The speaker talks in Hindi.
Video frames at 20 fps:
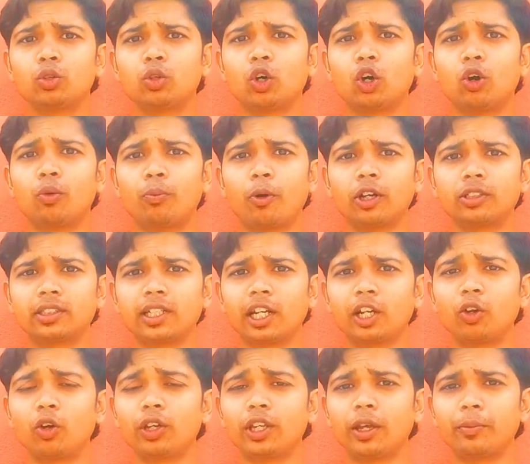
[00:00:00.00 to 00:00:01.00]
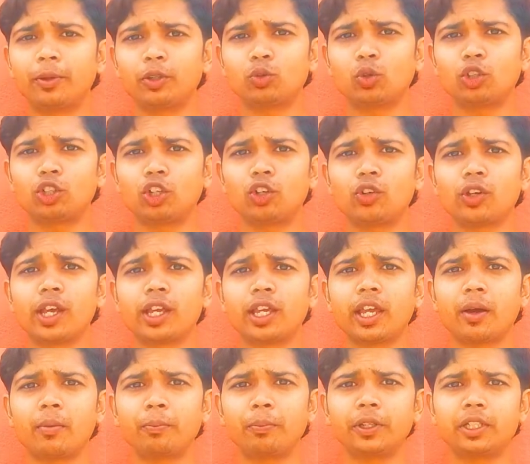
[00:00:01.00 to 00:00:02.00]
तो बहुत सारे लोग ये भी सोच रहे होंगे
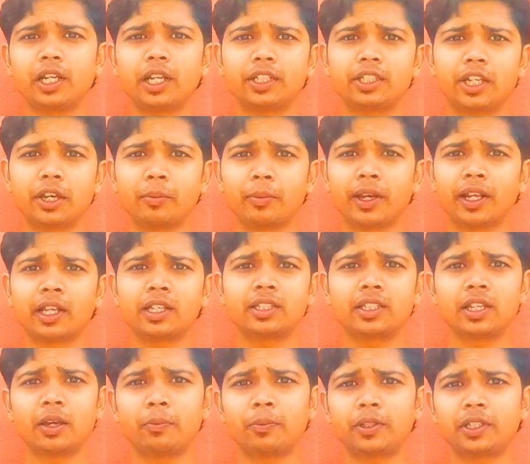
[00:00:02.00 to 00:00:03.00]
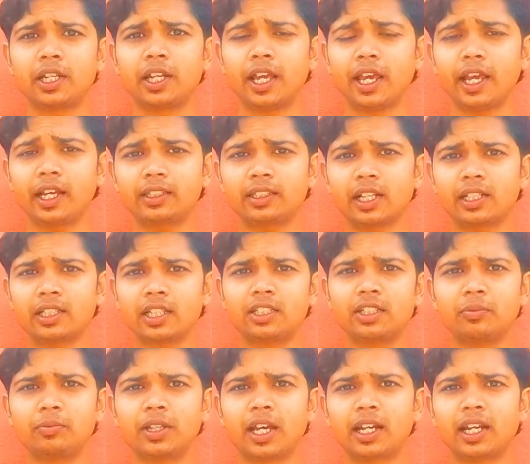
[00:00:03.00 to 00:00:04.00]
कि हम पिछले छः महीने से पिछले एक साल से
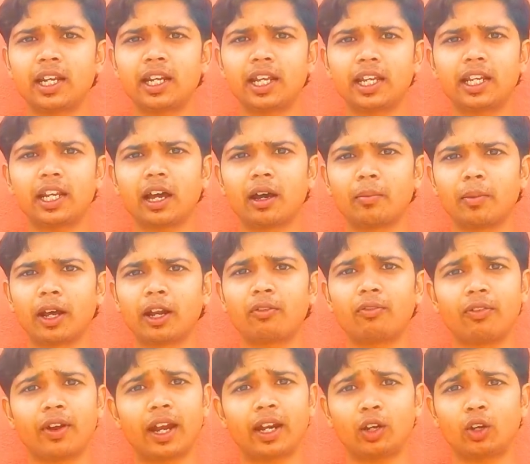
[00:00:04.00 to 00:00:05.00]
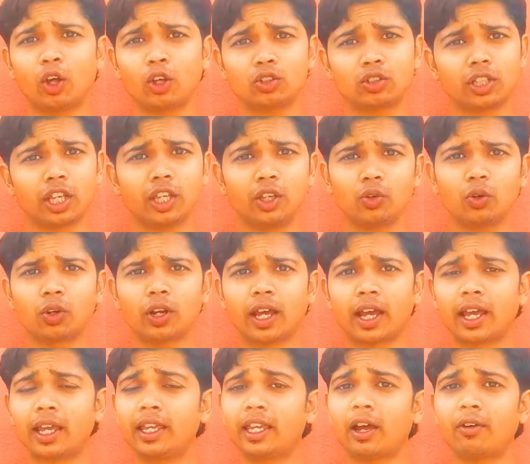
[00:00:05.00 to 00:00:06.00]
जिम जा रहे हैं लेकिन हमारा फैट लॉस नहीं हो
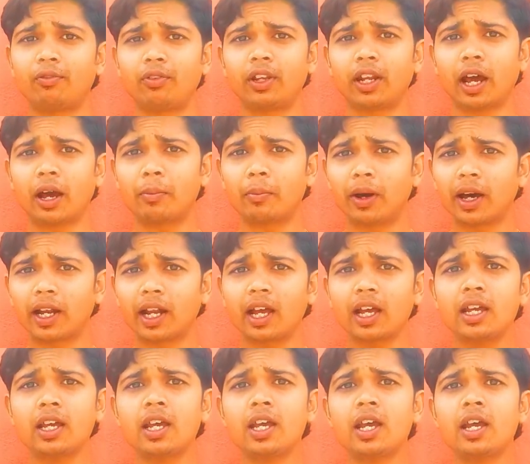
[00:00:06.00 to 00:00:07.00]
रहा है या फिर हमारा